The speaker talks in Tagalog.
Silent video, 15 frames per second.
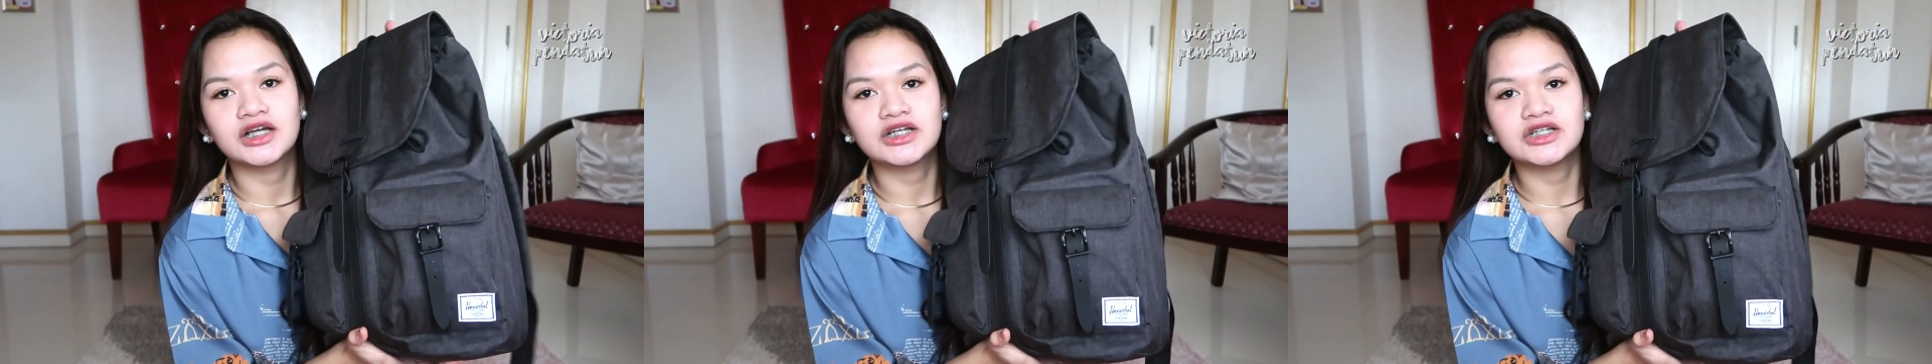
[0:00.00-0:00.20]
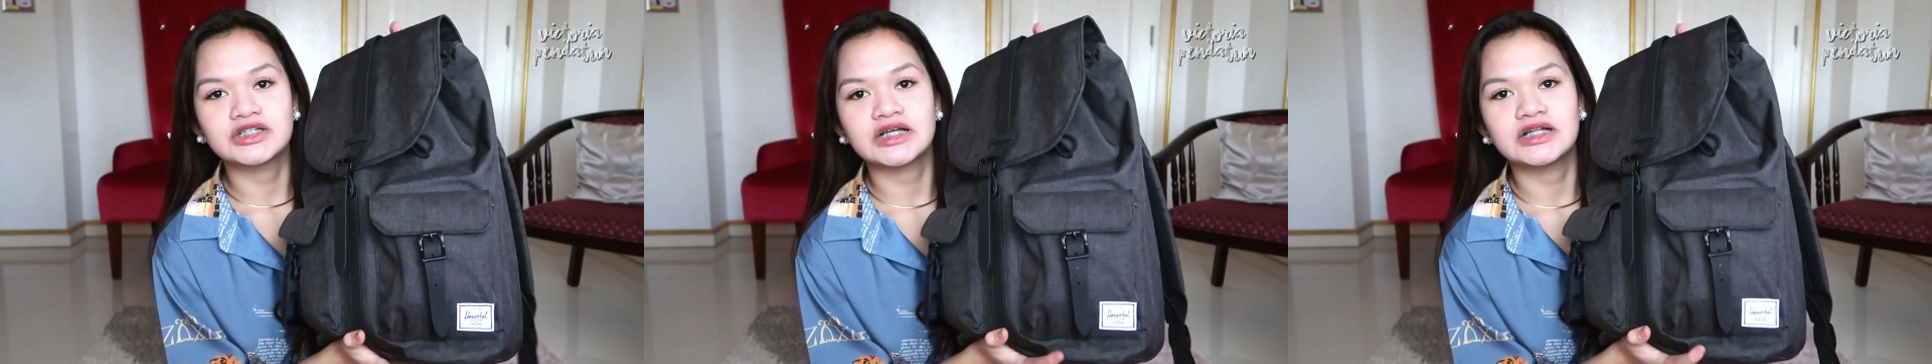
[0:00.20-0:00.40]

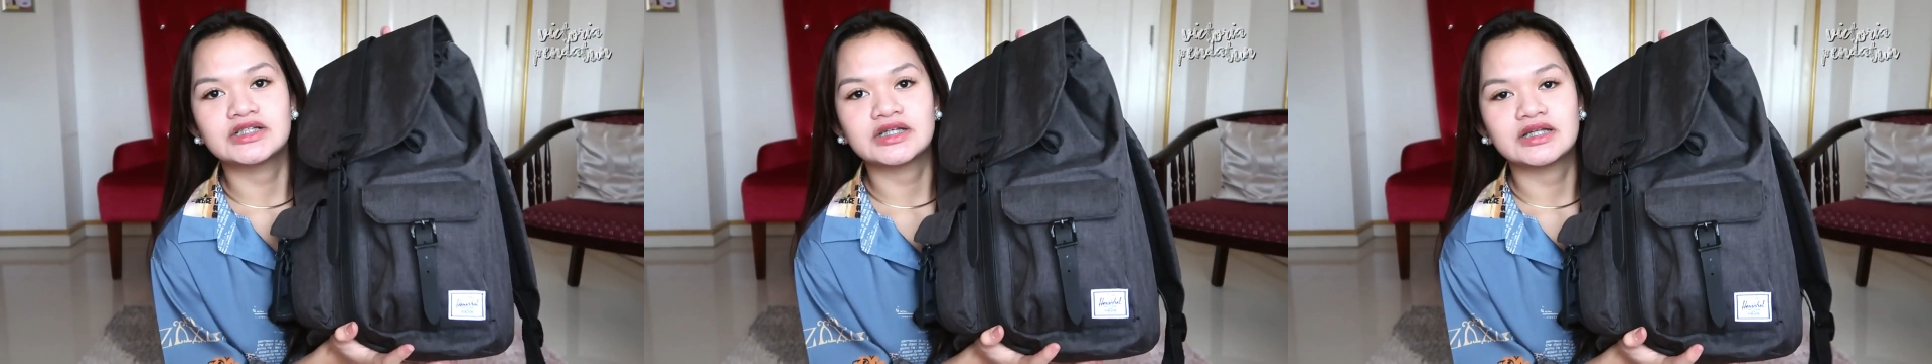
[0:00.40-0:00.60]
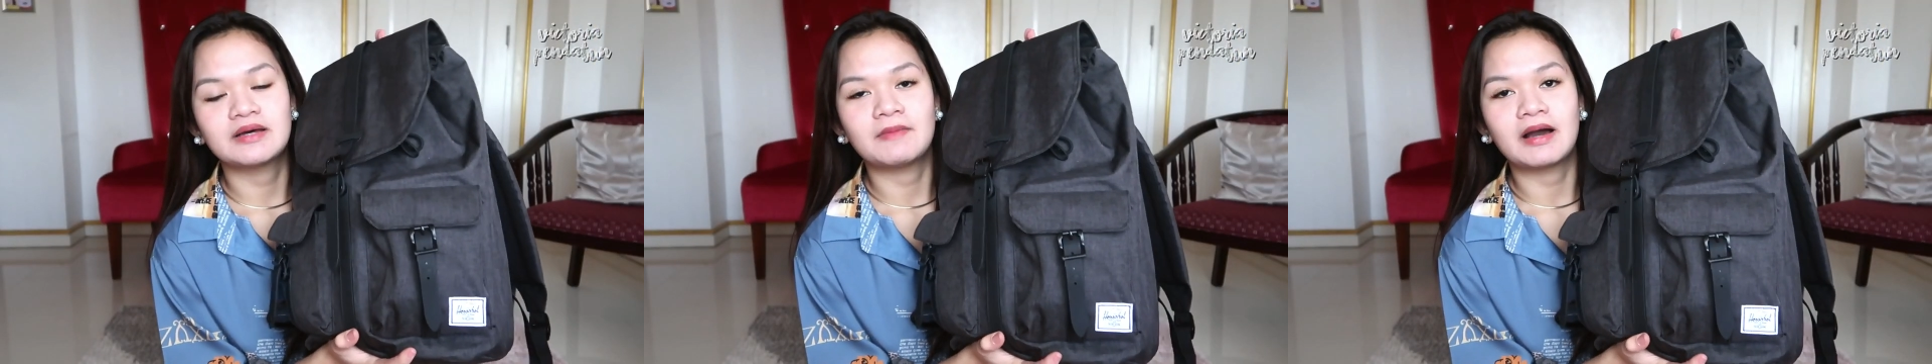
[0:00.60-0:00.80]
Herschel
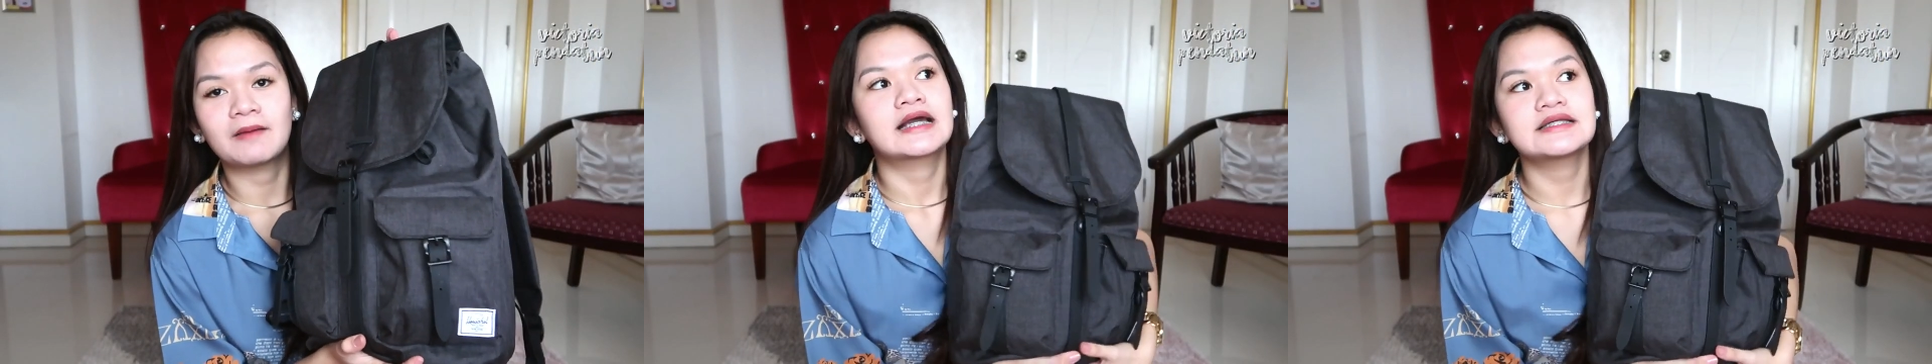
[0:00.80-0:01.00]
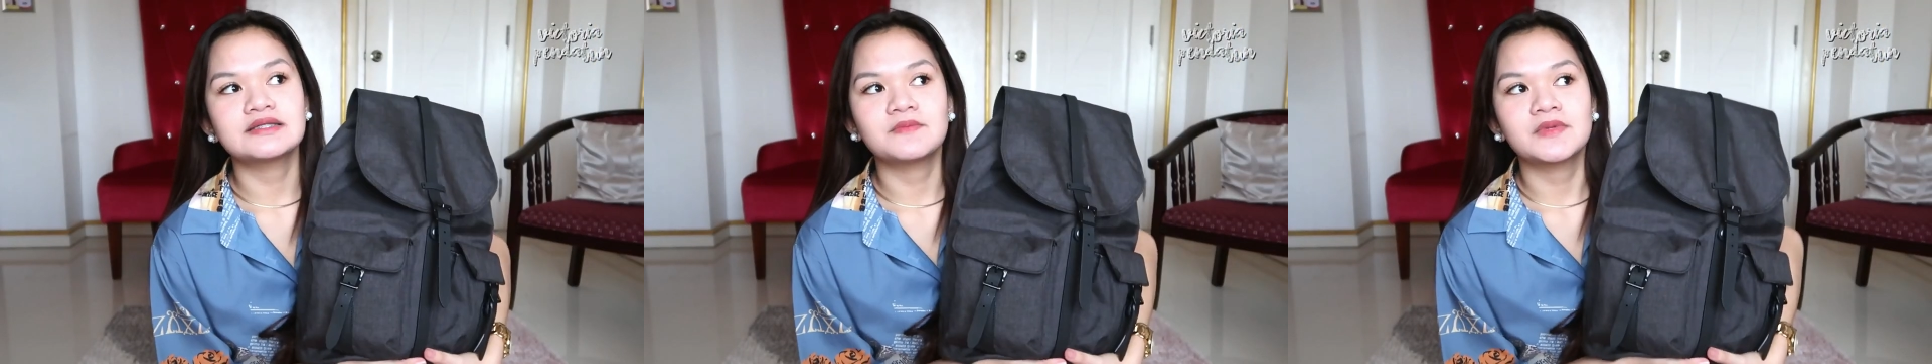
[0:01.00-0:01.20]
siya na
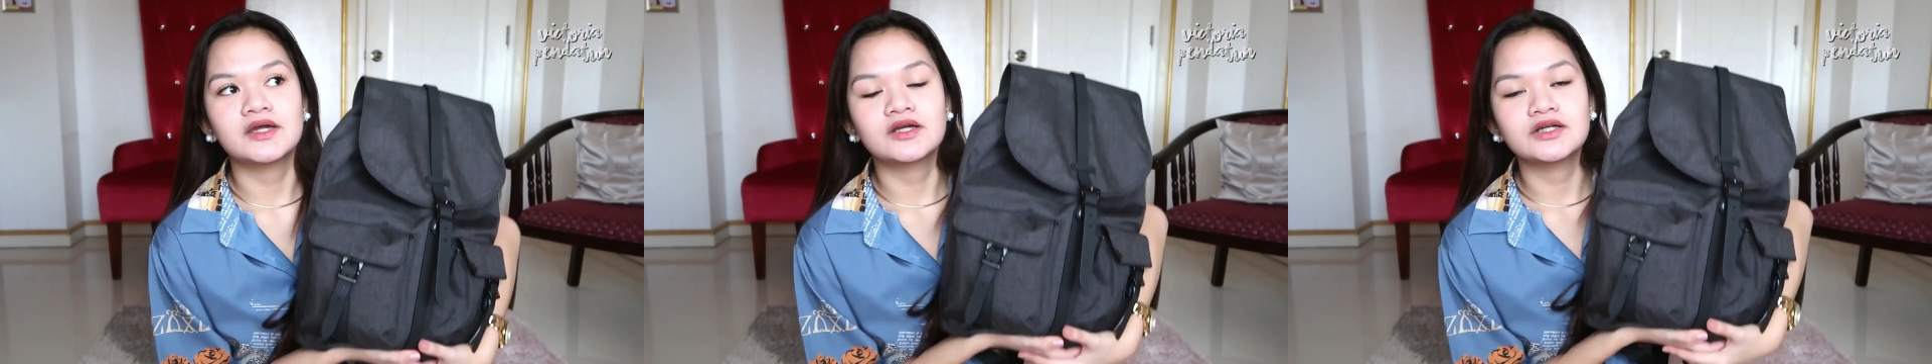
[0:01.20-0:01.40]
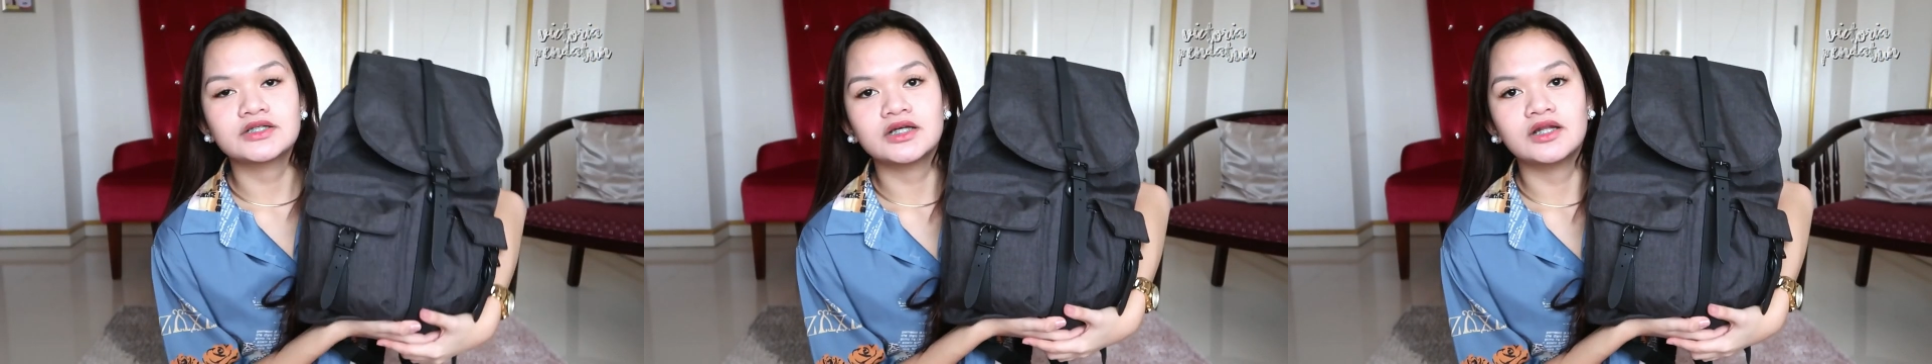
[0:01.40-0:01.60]
bag. Kasi
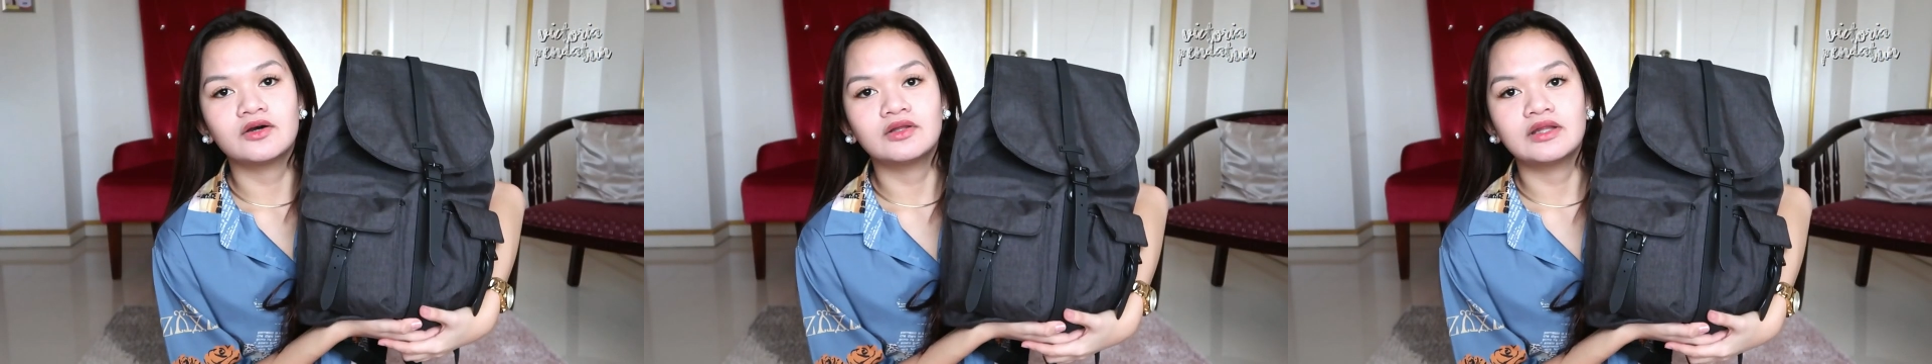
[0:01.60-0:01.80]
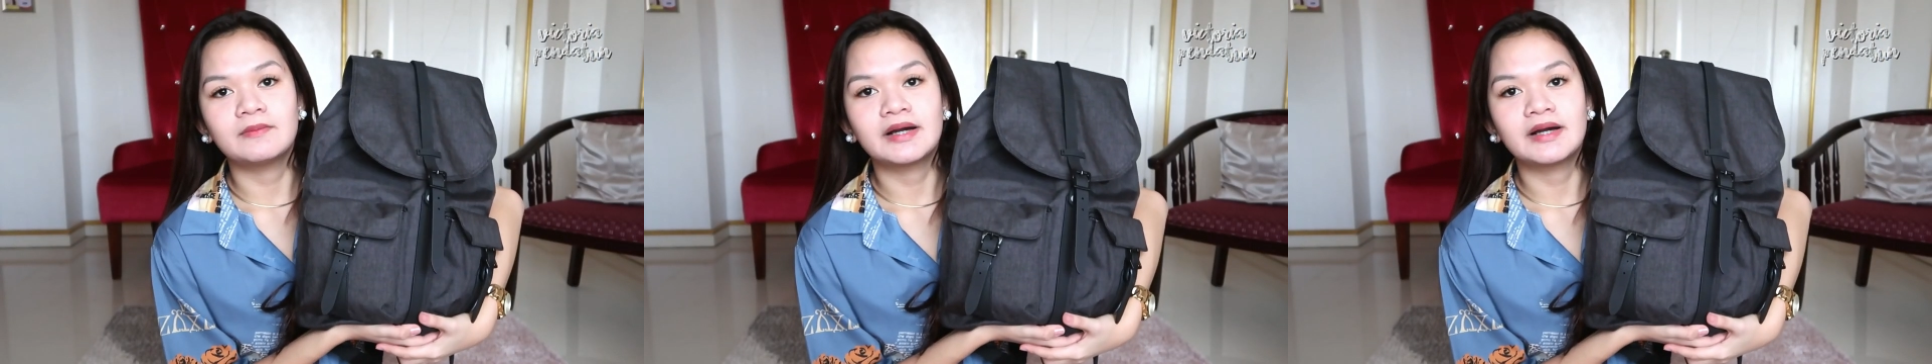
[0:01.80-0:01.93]
may Herschel ako